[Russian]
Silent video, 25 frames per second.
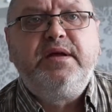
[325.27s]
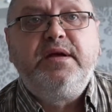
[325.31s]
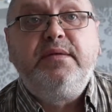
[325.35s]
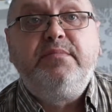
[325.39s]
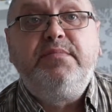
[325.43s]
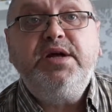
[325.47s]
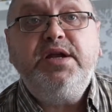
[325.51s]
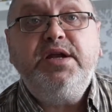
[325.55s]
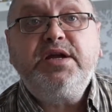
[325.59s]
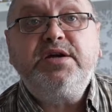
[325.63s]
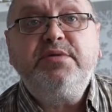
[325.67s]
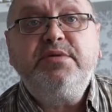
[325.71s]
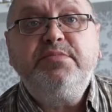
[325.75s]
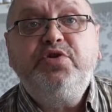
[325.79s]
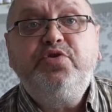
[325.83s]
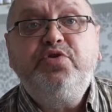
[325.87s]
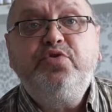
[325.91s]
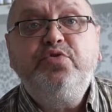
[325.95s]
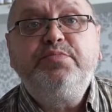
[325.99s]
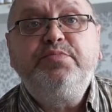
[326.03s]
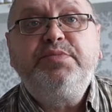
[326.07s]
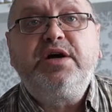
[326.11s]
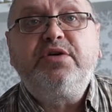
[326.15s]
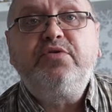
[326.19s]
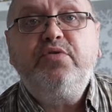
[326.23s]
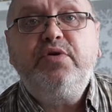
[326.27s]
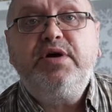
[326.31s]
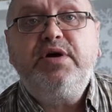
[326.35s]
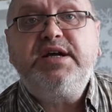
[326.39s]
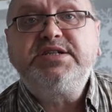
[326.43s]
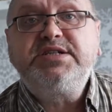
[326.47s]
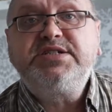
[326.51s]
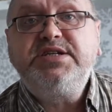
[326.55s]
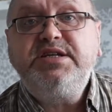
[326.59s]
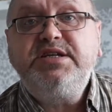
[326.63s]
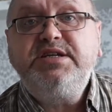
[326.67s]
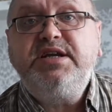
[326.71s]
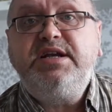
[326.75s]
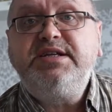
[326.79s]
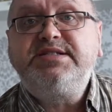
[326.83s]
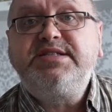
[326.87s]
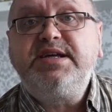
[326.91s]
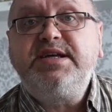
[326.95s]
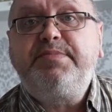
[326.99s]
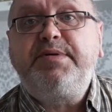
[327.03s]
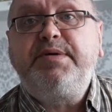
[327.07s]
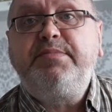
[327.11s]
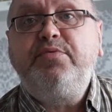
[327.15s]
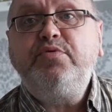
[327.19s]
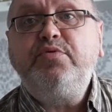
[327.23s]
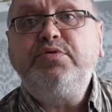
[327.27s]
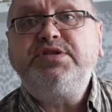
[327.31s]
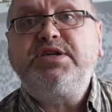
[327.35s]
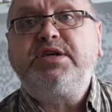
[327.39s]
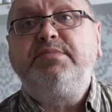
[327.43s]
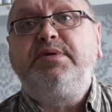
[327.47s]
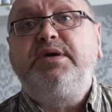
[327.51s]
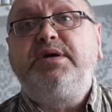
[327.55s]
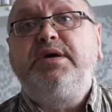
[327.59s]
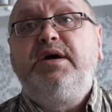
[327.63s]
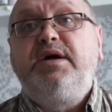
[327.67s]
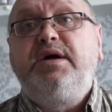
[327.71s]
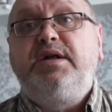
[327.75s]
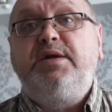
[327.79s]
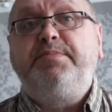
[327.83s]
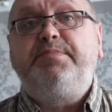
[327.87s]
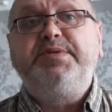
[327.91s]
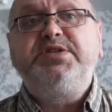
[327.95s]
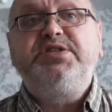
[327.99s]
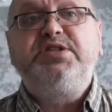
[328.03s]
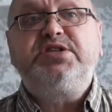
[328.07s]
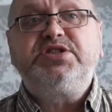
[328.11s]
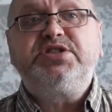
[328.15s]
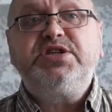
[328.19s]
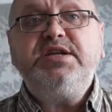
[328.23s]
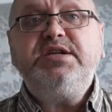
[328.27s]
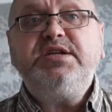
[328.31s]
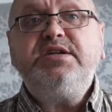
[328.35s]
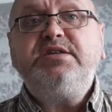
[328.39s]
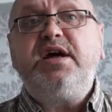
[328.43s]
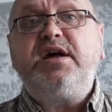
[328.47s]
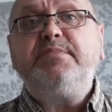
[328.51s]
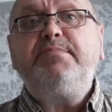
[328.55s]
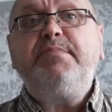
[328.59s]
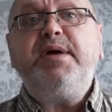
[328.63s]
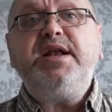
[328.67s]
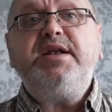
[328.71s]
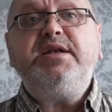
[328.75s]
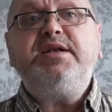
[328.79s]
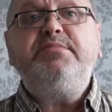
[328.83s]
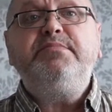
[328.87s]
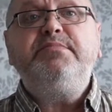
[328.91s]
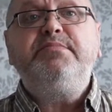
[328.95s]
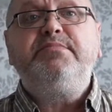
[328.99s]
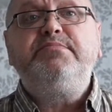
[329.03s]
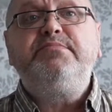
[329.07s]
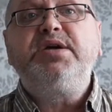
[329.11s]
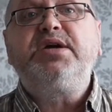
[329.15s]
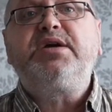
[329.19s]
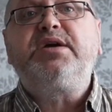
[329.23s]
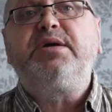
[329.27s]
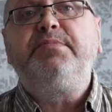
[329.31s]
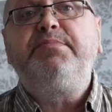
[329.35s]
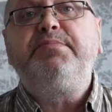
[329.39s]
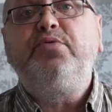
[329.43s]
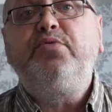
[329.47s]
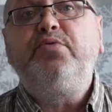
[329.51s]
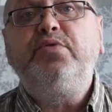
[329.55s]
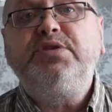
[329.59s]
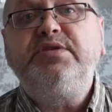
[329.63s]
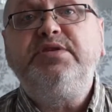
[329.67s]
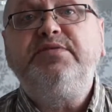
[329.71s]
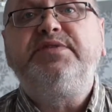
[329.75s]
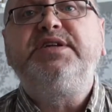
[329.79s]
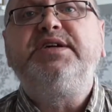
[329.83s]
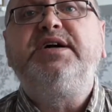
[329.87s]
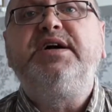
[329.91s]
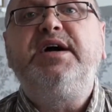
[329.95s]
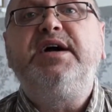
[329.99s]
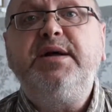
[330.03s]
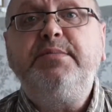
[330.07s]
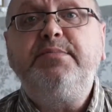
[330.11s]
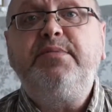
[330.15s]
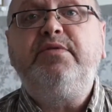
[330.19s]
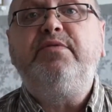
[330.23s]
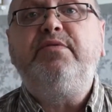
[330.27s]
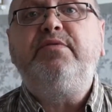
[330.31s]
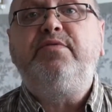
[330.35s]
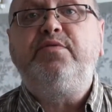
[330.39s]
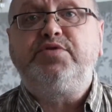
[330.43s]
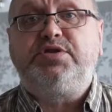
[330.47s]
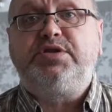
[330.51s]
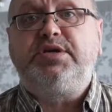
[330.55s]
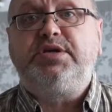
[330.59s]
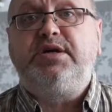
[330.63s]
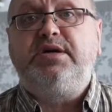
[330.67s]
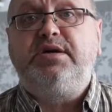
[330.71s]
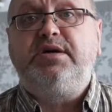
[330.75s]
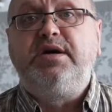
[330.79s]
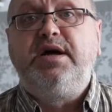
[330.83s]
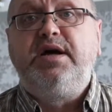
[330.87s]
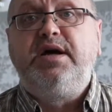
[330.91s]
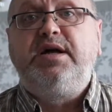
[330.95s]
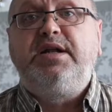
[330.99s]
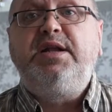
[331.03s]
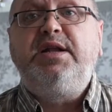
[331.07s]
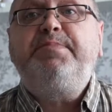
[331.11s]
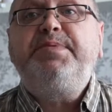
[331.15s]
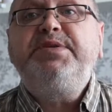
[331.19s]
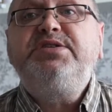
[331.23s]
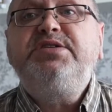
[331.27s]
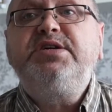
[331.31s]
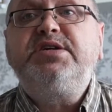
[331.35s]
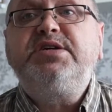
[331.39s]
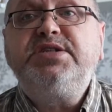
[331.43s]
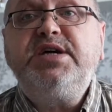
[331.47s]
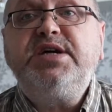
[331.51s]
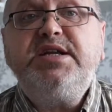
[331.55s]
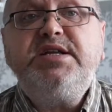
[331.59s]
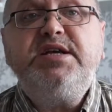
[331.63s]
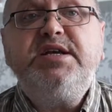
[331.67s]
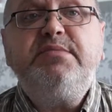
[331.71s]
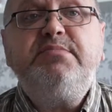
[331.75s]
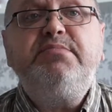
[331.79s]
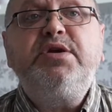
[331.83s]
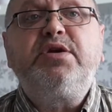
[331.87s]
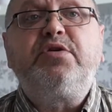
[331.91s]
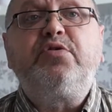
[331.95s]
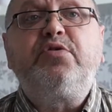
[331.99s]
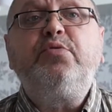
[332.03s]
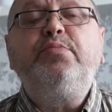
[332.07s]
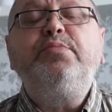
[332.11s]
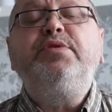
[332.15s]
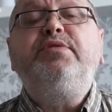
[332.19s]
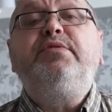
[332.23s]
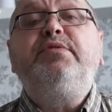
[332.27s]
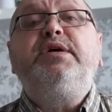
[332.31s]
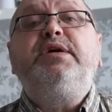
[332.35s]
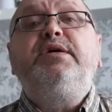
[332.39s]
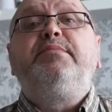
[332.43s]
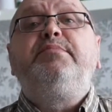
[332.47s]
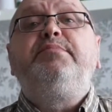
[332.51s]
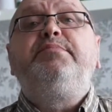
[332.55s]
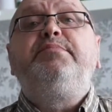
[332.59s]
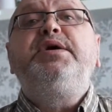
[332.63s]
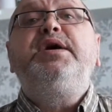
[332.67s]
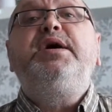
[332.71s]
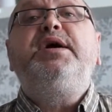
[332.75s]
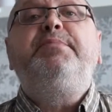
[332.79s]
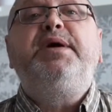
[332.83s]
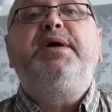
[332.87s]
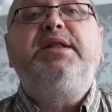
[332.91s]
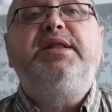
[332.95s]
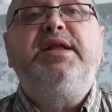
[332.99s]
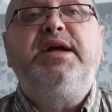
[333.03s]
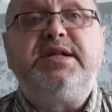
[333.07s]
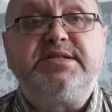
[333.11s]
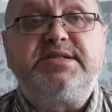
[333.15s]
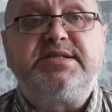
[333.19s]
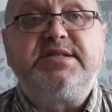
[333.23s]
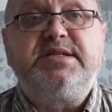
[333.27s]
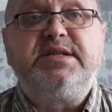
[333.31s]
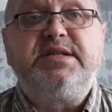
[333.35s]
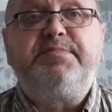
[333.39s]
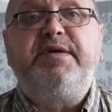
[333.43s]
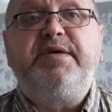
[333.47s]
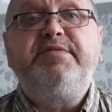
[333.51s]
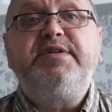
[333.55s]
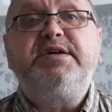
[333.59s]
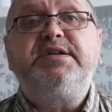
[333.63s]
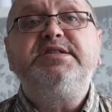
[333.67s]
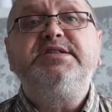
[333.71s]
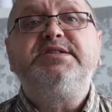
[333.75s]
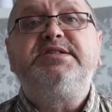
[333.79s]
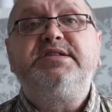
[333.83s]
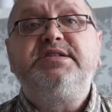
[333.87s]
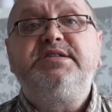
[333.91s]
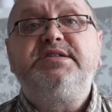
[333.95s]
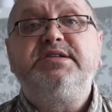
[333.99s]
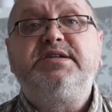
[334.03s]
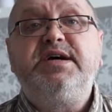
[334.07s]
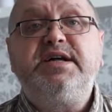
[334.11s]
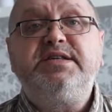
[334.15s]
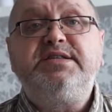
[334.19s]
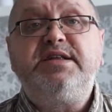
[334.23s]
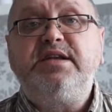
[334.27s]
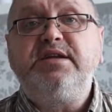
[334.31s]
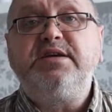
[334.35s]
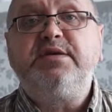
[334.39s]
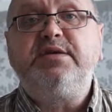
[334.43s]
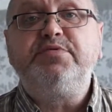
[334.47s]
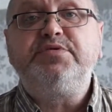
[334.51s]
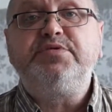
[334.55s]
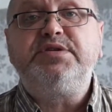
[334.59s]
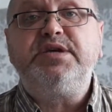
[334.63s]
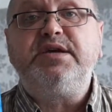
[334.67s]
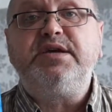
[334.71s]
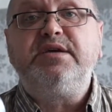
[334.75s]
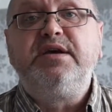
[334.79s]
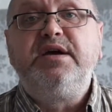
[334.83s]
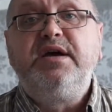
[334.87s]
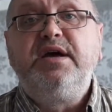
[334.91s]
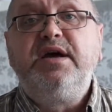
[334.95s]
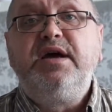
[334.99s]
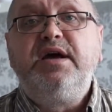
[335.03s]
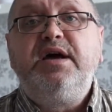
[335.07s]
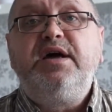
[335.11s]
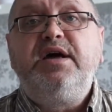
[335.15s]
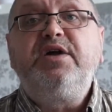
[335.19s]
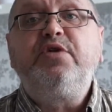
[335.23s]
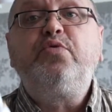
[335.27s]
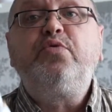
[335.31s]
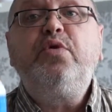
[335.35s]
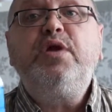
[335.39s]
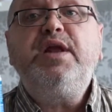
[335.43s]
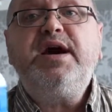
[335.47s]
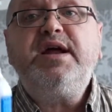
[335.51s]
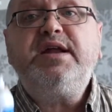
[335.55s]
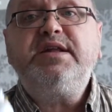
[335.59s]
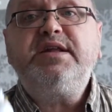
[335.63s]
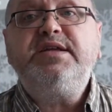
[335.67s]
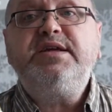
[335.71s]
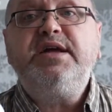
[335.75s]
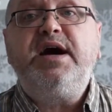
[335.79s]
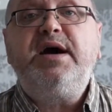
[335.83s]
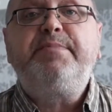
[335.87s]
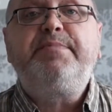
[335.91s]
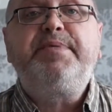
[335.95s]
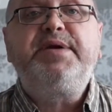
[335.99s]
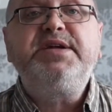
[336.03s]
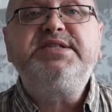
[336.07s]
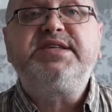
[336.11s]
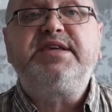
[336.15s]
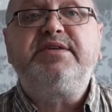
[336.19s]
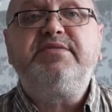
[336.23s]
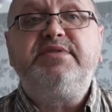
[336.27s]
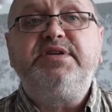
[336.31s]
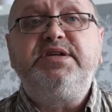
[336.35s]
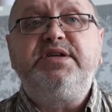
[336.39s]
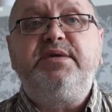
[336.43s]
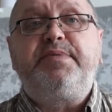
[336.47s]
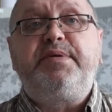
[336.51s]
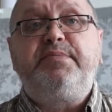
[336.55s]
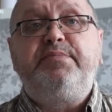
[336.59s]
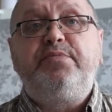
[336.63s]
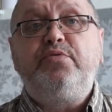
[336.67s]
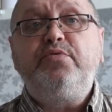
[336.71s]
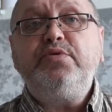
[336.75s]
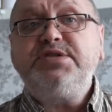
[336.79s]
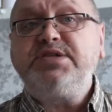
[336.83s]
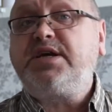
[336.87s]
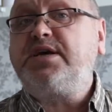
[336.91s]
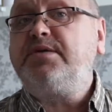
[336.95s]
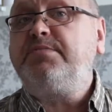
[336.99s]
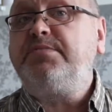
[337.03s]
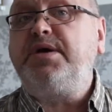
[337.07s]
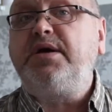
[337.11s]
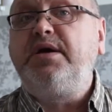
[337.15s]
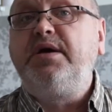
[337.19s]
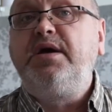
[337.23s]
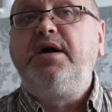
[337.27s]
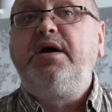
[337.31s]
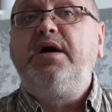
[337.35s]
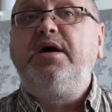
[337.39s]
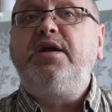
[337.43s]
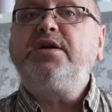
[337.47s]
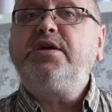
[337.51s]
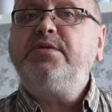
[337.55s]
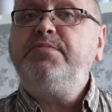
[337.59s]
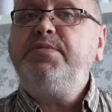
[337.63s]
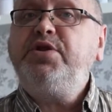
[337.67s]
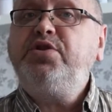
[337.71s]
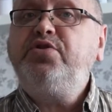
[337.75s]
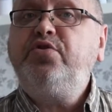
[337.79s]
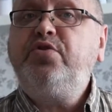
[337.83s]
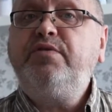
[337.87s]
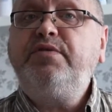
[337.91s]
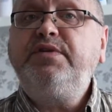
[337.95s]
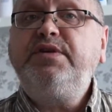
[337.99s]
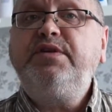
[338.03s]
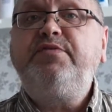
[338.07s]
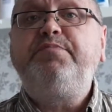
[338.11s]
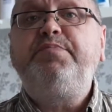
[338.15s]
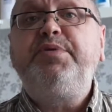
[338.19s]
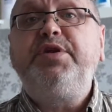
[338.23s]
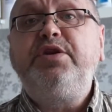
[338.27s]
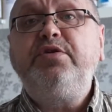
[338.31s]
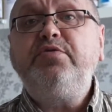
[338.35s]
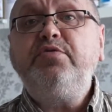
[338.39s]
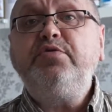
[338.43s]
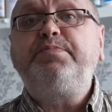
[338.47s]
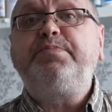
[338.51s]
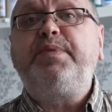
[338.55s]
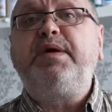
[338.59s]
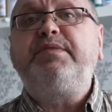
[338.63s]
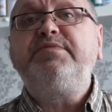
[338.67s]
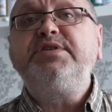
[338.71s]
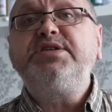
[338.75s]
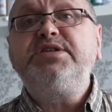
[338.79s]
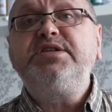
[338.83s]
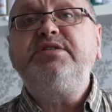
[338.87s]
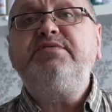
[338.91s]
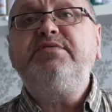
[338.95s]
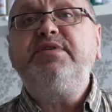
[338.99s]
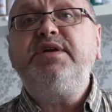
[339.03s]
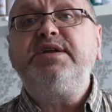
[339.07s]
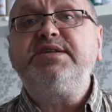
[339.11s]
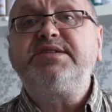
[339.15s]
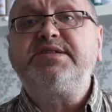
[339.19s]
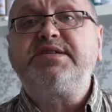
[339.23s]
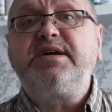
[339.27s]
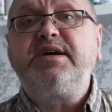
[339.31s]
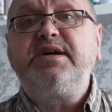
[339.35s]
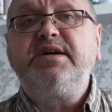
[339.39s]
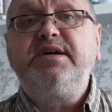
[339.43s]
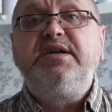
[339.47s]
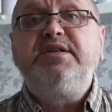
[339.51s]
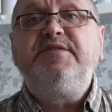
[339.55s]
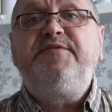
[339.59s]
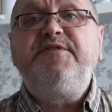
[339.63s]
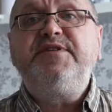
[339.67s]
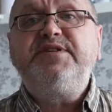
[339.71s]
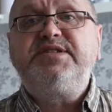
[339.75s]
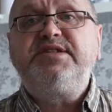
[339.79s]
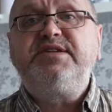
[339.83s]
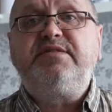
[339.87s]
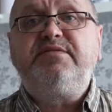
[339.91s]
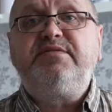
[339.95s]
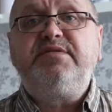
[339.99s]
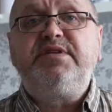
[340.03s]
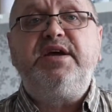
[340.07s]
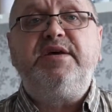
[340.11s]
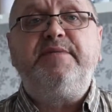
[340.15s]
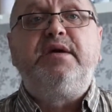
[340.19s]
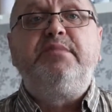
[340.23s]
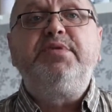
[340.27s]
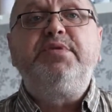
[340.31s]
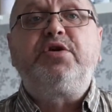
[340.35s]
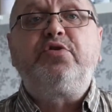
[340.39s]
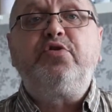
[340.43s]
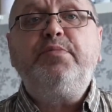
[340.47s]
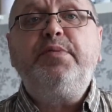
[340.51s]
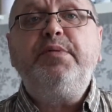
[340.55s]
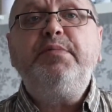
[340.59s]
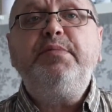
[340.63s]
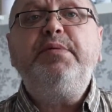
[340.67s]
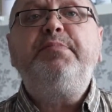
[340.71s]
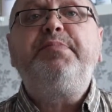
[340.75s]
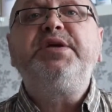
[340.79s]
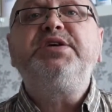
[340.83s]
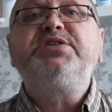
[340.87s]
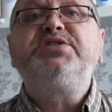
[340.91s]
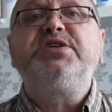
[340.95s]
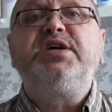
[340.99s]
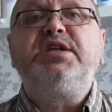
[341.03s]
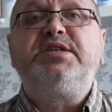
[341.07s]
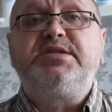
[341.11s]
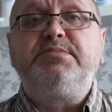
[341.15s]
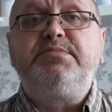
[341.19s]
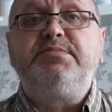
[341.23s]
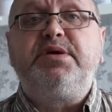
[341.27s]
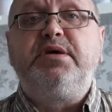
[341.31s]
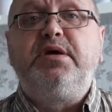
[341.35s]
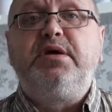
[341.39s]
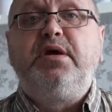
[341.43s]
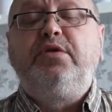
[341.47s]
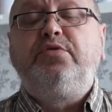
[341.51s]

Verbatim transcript: Мы рекомендуем такое орошение лица пробиотиками для поддержания нормальной микробиоты вдыхаемого воздуха, для поддержания микробного биобаланса на поверхности дыхательных путей – Регулярные опрыскивания пробиотиками рекомендованы в период повышенного риска инфицирования микробами-пришельцами.